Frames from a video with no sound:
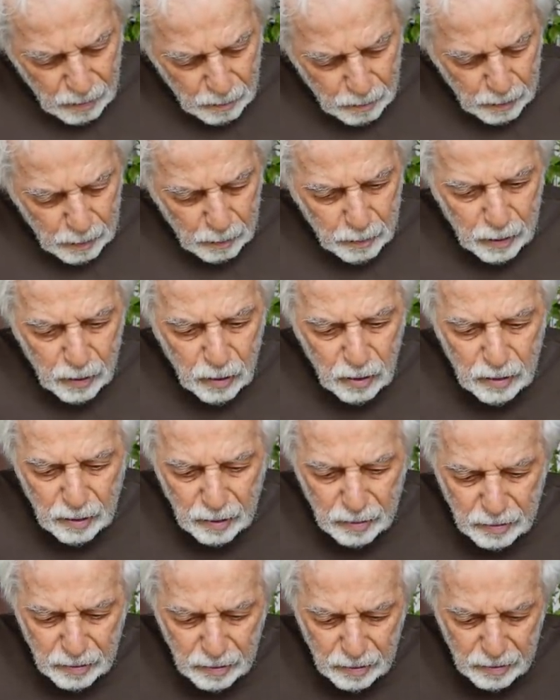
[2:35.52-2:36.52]
primero el
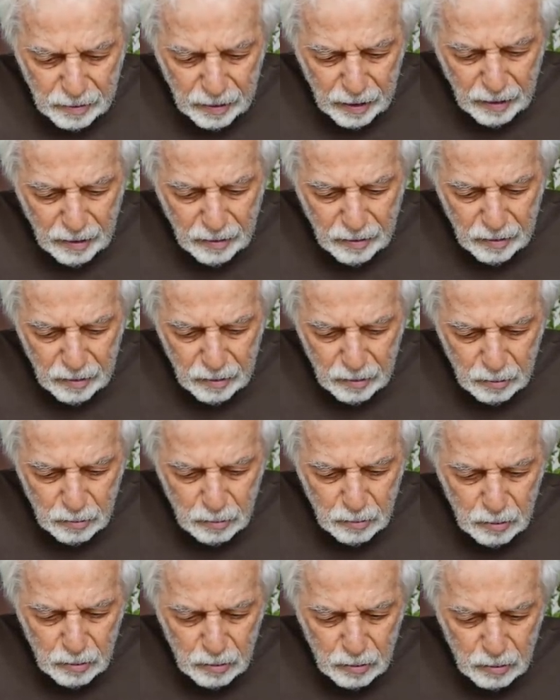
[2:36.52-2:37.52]
16,
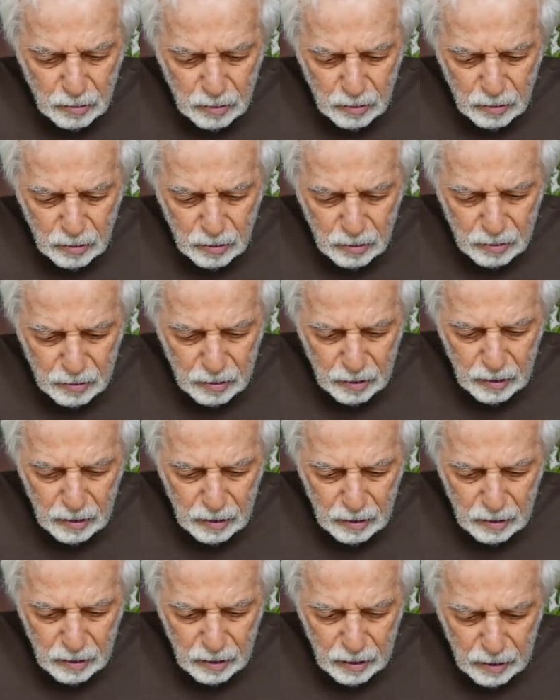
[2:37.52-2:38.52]
1, 2,
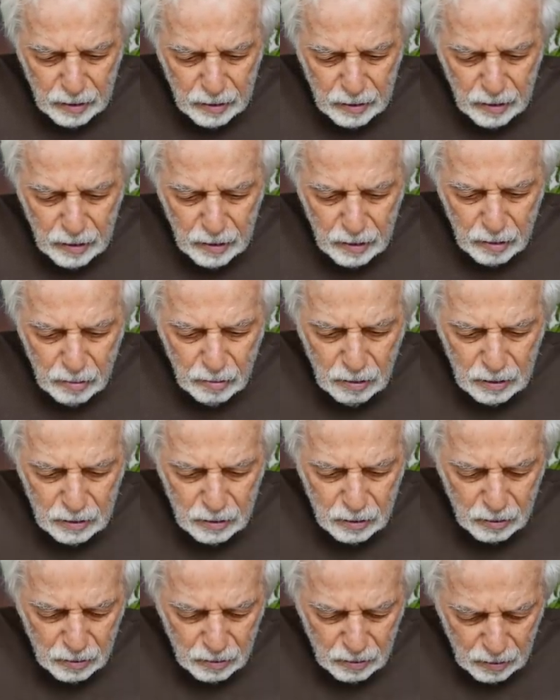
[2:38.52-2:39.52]
3,
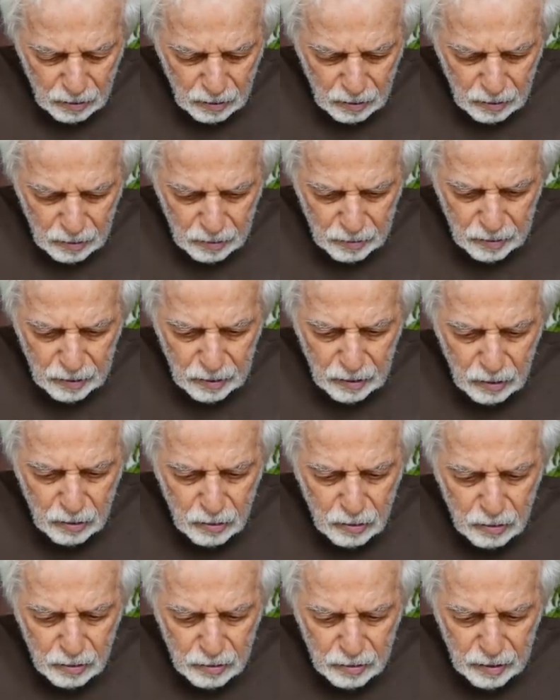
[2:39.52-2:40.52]
4,
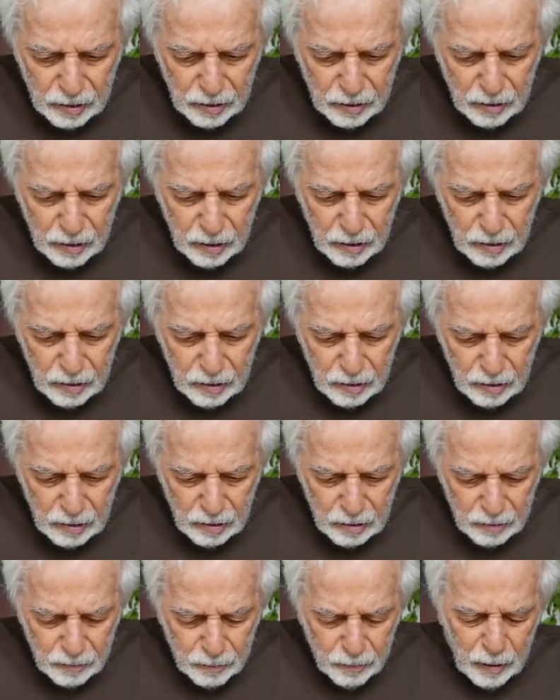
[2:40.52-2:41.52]
5, 6,
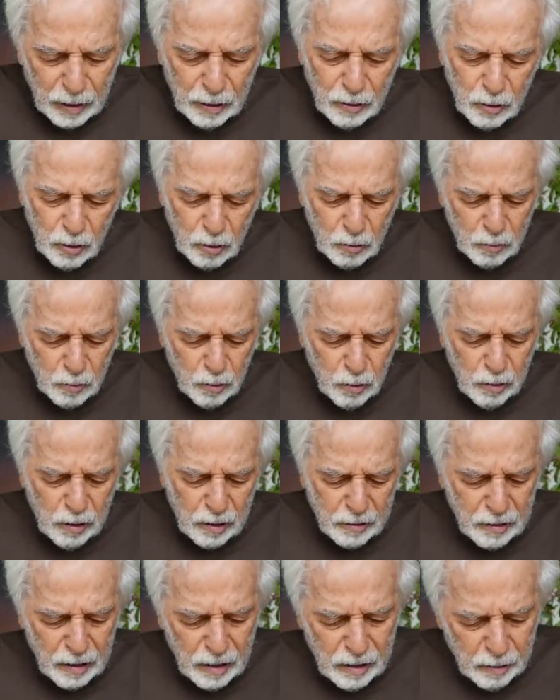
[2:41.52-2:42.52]
no, no, lo voy a
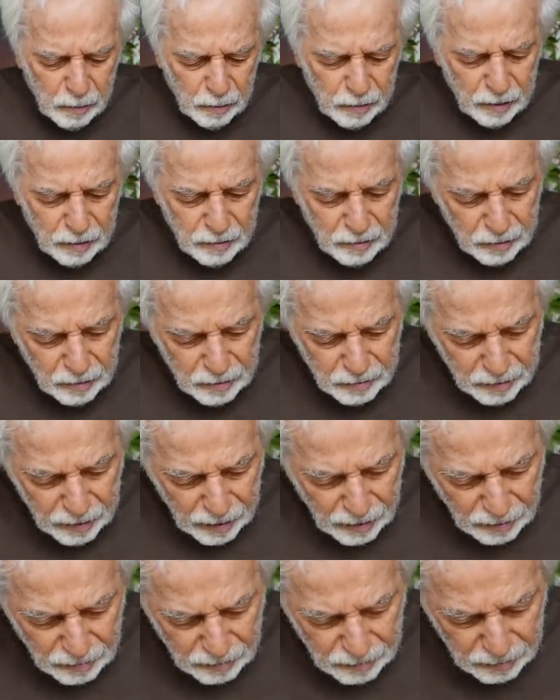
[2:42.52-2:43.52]
hacer al revés,
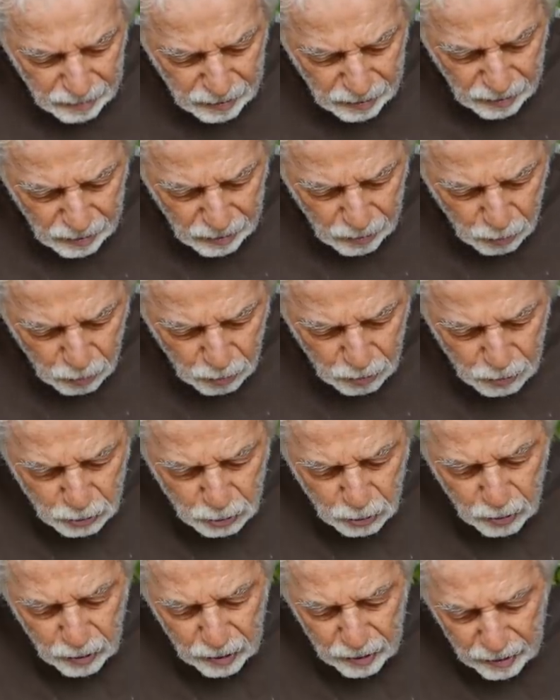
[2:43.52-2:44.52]
16,
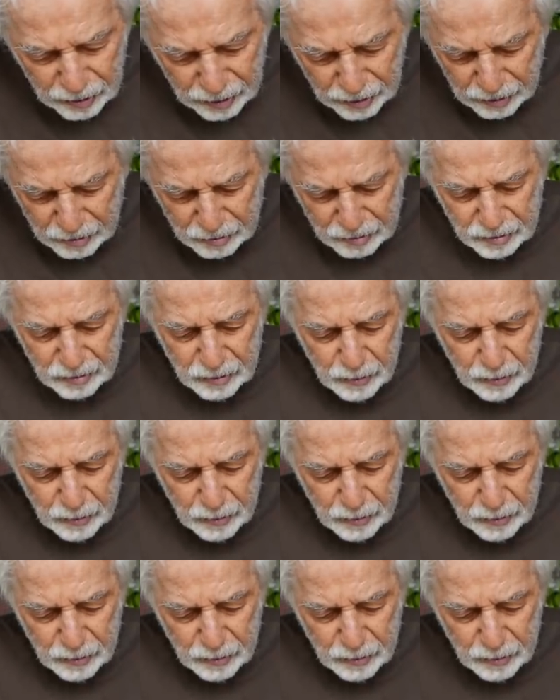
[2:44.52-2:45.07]
8 y 10,